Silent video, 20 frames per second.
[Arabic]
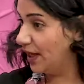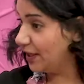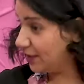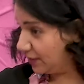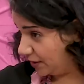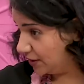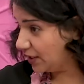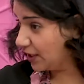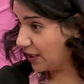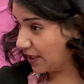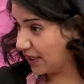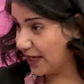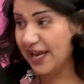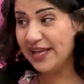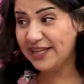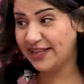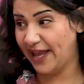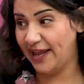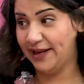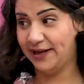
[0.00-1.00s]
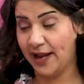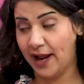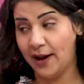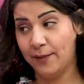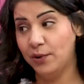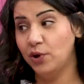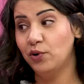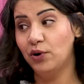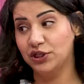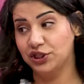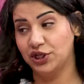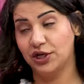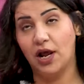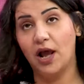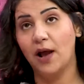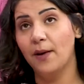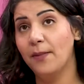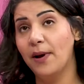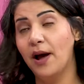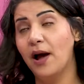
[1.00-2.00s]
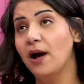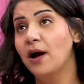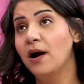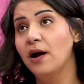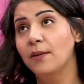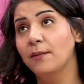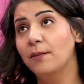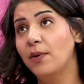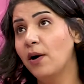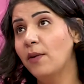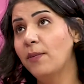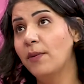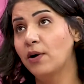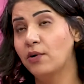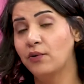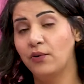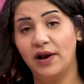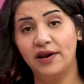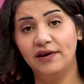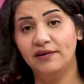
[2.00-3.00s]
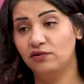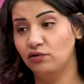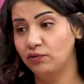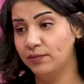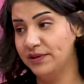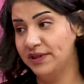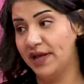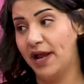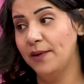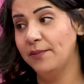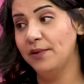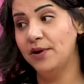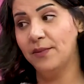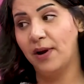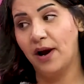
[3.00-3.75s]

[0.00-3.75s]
حضرتك ايه تاني اعمله عشان ابقى بابا كويس وبيتعامل